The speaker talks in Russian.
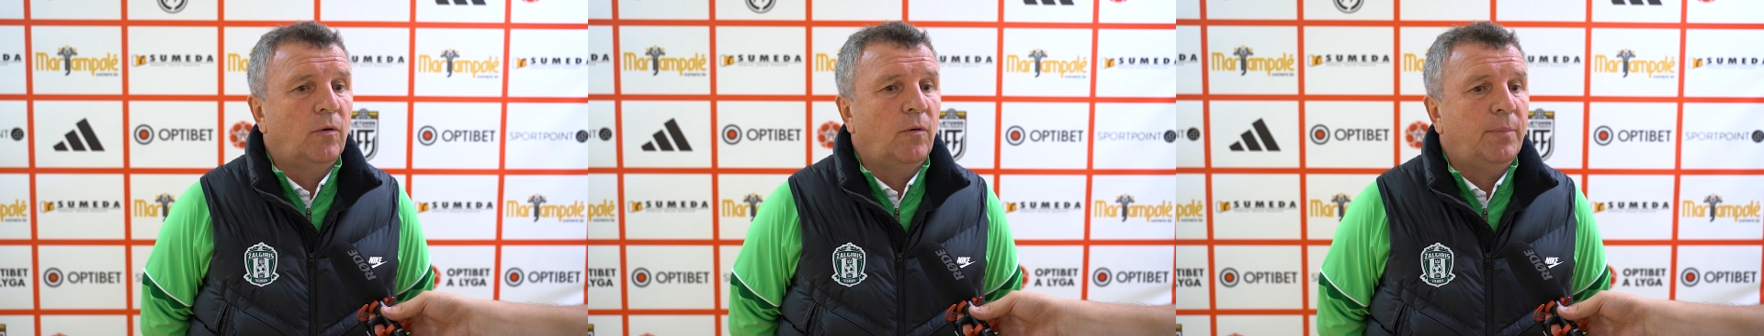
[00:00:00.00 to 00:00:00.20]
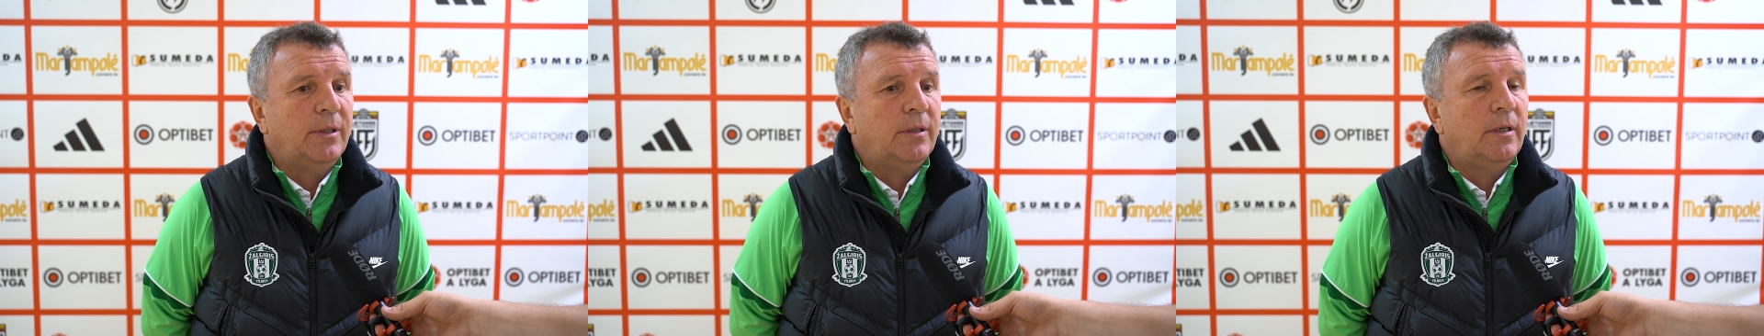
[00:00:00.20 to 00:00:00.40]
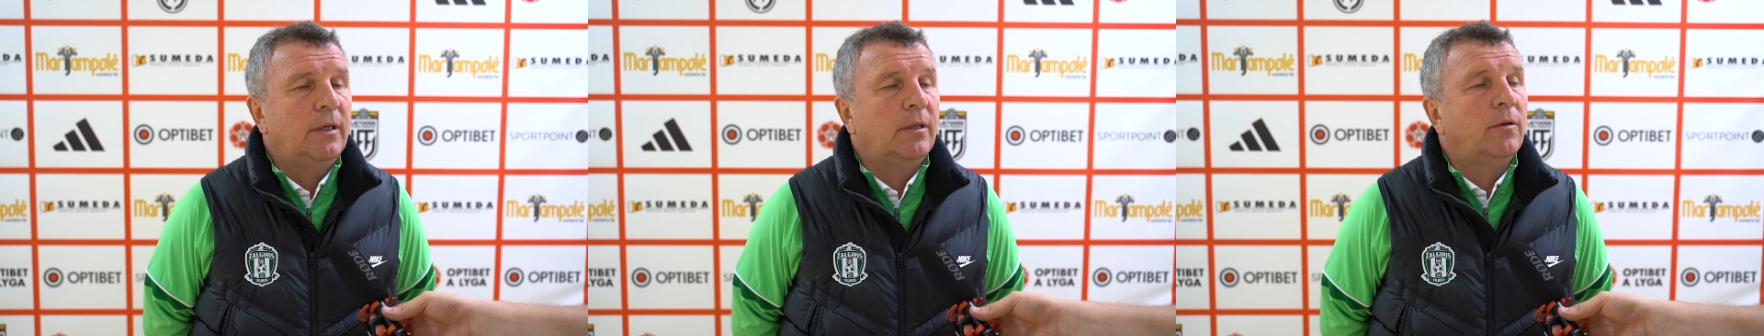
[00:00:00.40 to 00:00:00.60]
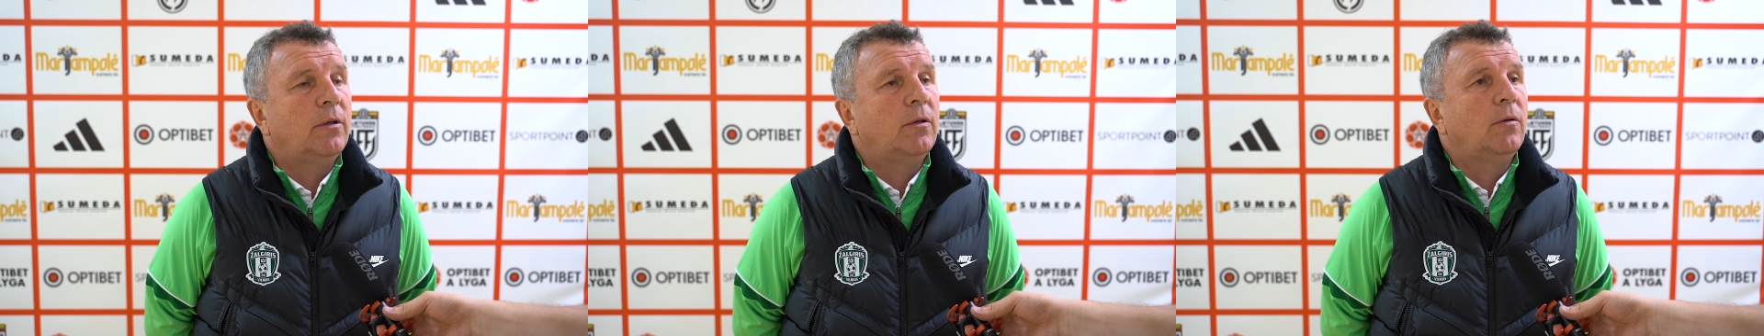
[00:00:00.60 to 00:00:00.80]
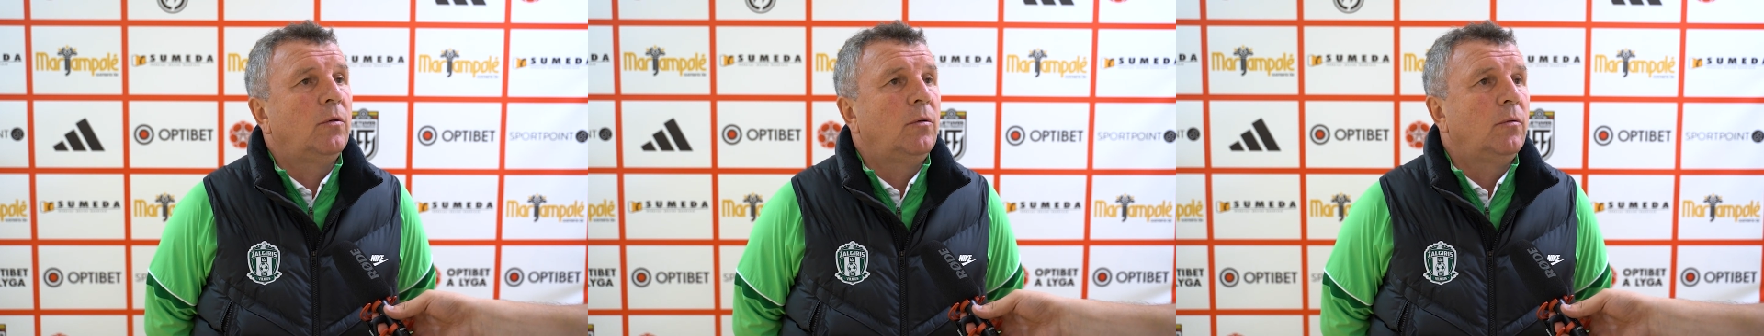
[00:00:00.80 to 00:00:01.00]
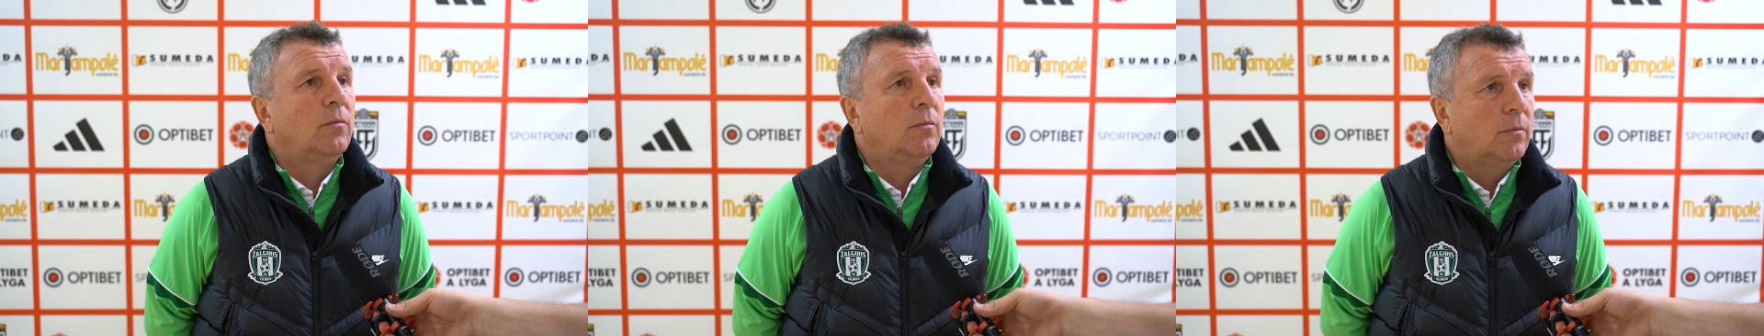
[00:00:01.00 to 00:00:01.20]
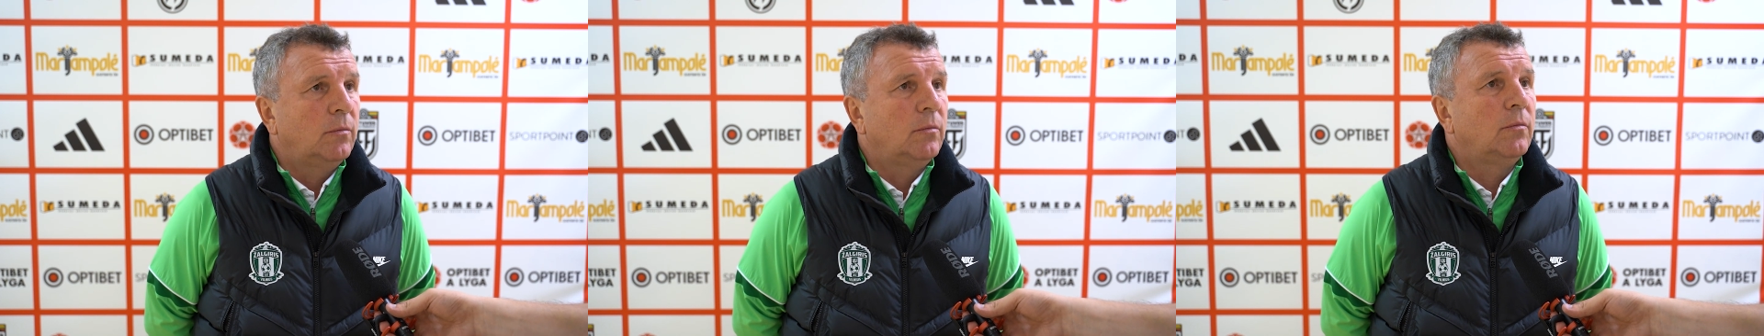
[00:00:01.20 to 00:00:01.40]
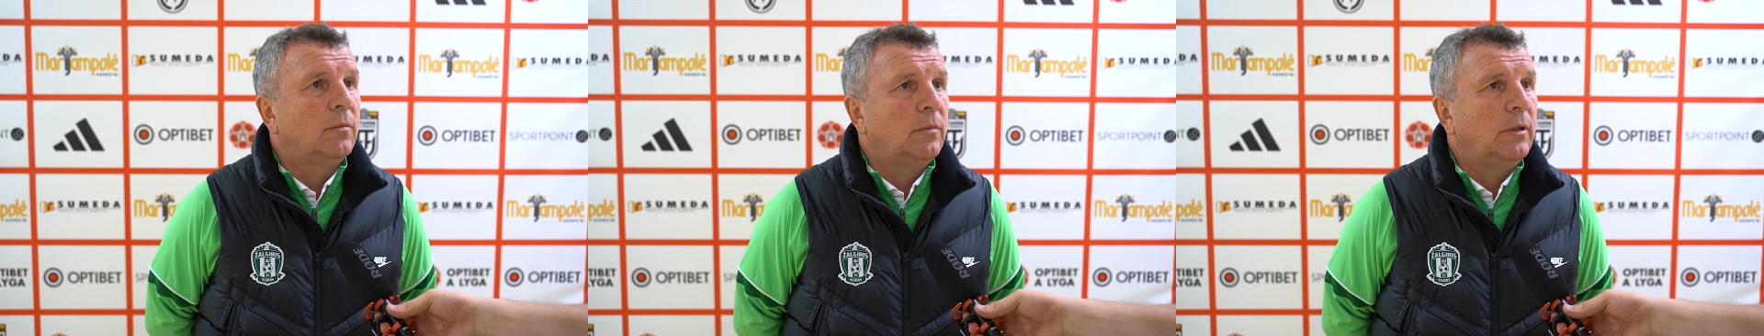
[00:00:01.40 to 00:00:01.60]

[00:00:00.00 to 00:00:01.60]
его преследовать, он,